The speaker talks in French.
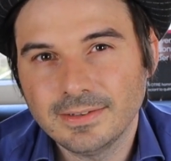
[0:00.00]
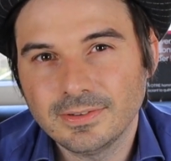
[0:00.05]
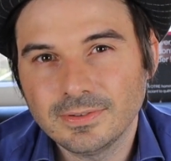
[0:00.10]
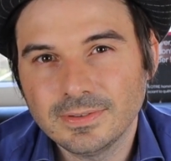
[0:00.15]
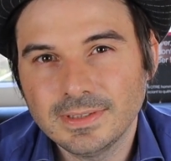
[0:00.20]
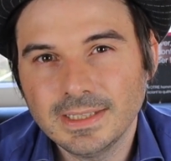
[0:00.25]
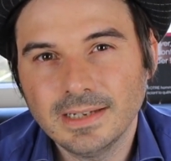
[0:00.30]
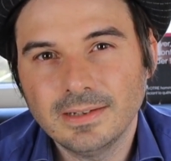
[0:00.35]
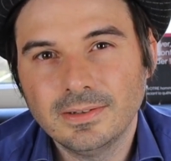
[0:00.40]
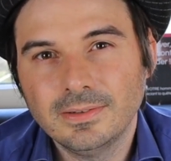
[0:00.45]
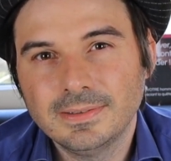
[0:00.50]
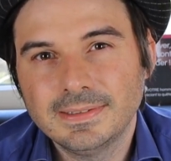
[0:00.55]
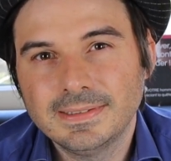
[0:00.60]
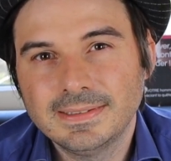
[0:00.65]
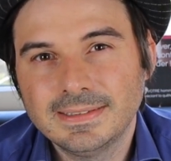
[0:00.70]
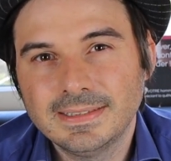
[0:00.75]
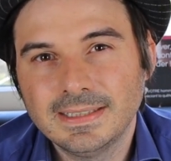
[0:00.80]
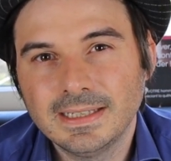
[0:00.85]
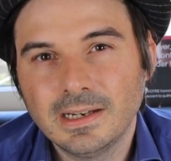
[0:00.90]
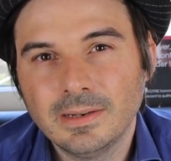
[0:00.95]
Je veux dire, euh,
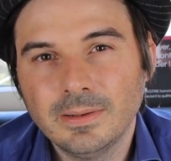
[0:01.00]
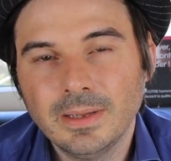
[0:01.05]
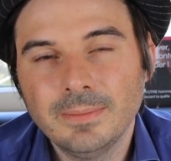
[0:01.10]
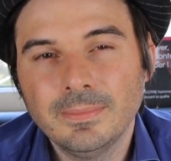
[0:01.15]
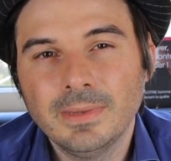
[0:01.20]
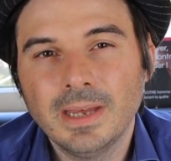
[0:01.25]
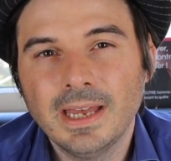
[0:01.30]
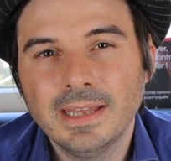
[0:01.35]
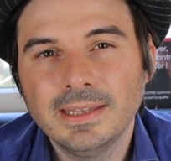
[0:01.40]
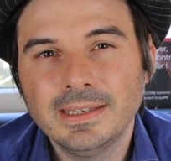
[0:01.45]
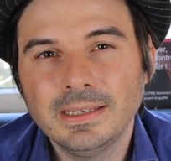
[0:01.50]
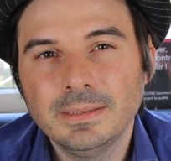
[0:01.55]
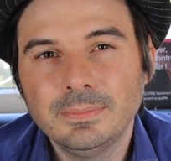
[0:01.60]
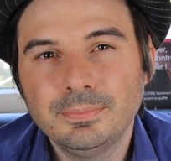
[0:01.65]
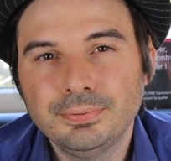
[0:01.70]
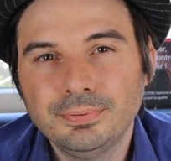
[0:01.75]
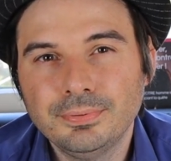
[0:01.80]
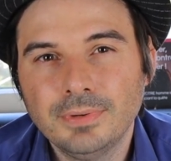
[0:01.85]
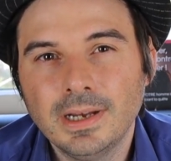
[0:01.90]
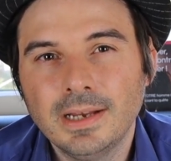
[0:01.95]
c'est quand même un des
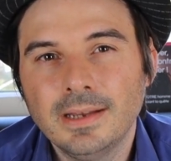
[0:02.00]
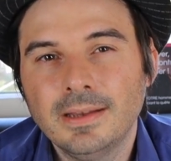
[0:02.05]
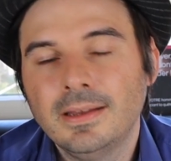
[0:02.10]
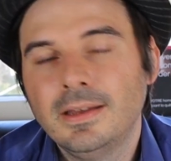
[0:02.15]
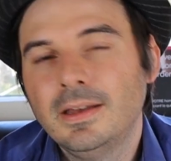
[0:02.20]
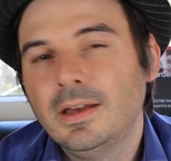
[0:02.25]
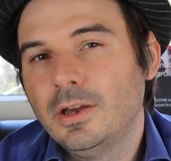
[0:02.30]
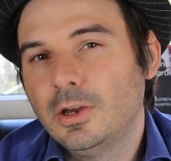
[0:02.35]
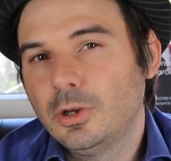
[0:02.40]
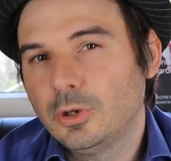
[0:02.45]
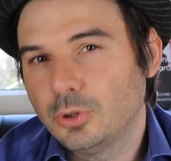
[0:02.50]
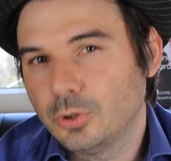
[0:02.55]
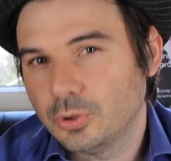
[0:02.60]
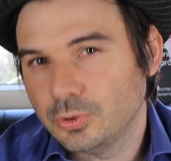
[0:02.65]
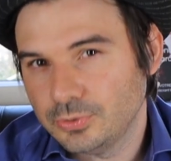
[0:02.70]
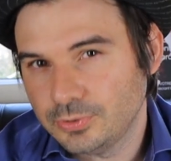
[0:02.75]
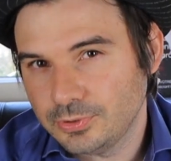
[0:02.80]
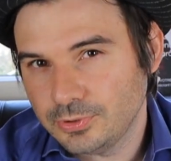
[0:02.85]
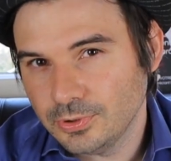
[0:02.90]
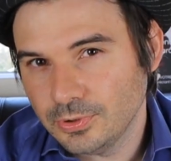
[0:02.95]
points
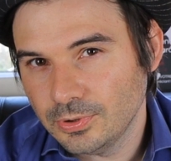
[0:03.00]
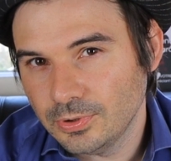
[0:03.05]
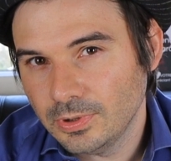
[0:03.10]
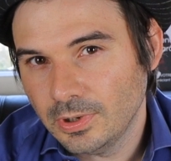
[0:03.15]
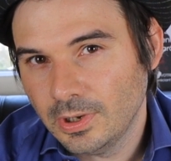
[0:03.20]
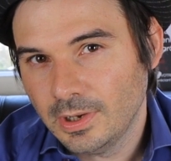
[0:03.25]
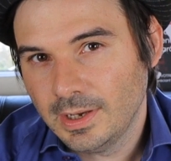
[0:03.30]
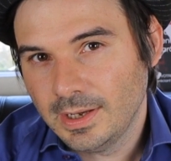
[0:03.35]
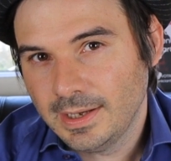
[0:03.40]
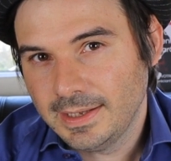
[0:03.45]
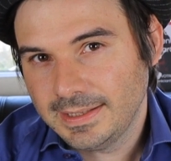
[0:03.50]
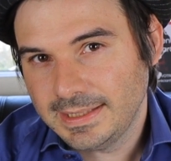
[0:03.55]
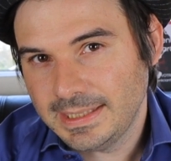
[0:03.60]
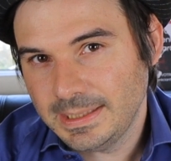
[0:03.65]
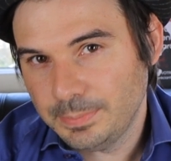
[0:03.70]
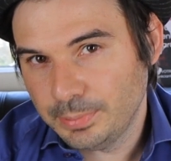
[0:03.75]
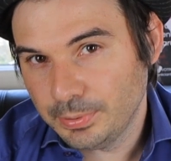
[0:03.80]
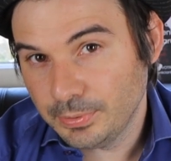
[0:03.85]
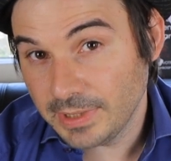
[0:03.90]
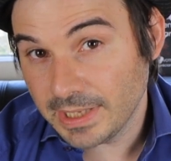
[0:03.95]
cruciaux
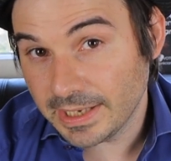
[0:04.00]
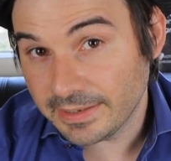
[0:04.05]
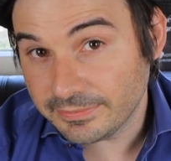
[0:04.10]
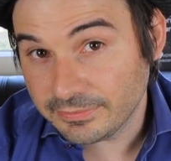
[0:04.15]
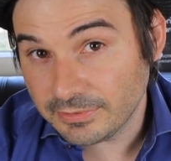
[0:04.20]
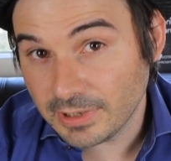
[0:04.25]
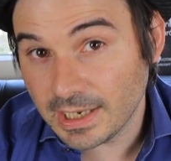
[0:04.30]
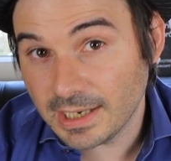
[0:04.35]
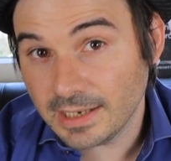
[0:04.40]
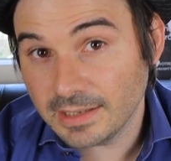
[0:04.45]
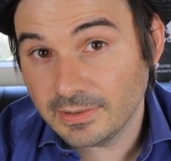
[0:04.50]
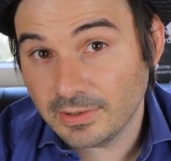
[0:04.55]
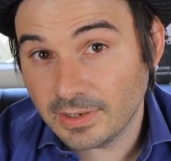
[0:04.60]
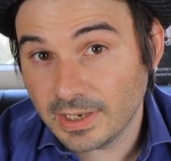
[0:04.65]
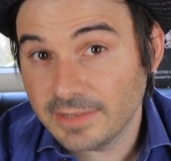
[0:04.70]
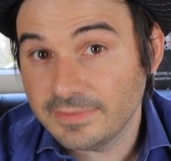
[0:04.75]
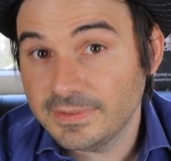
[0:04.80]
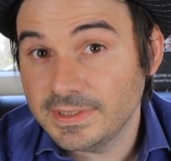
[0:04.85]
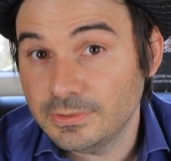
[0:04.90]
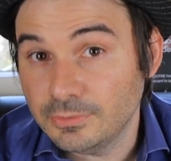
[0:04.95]
qui peut y avoir dans
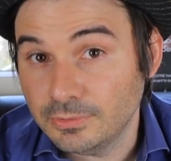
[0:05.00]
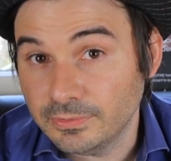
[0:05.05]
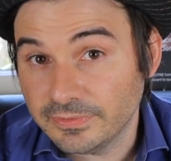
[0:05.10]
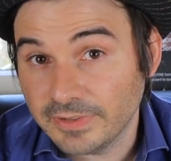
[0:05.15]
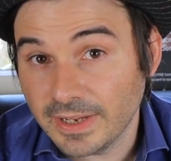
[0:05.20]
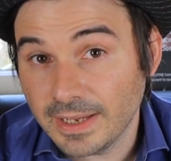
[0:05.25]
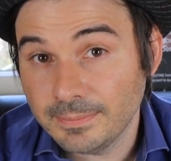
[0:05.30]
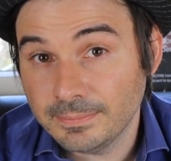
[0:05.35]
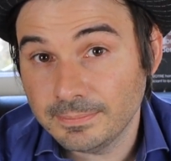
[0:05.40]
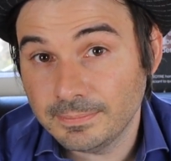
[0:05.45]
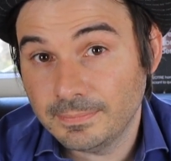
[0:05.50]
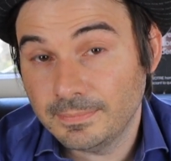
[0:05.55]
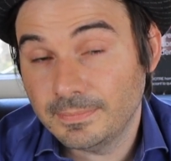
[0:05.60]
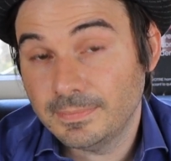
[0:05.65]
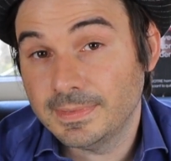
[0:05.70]
la vie d'une femme.